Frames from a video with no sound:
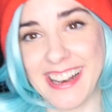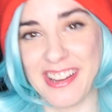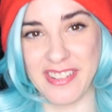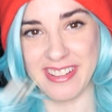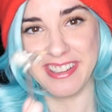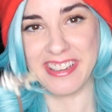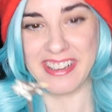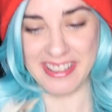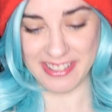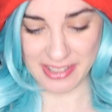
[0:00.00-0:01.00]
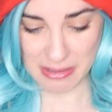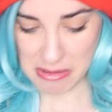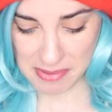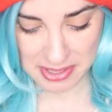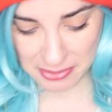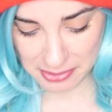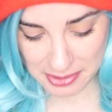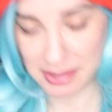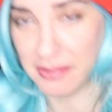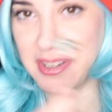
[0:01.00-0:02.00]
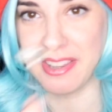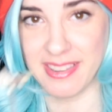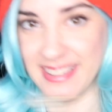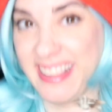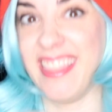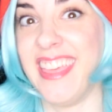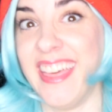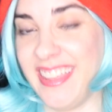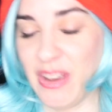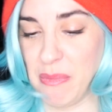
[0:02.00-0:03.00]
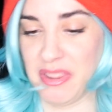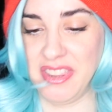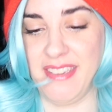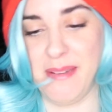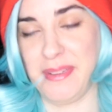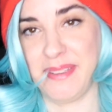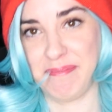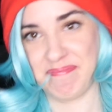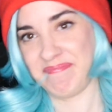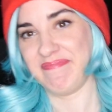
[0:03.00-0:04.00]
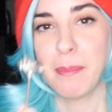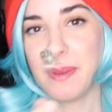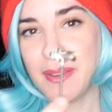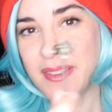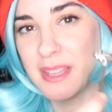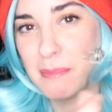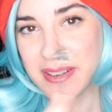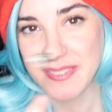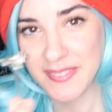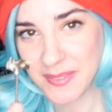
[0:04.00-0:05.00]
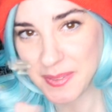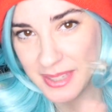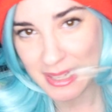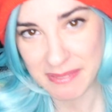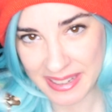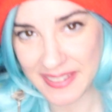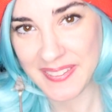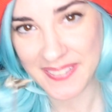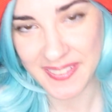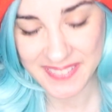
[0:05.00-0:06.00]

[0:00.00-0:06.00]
claro, en inglés, en español no tengo ni, idea de cómo se llama, Pero es el martillito de la vaquerita,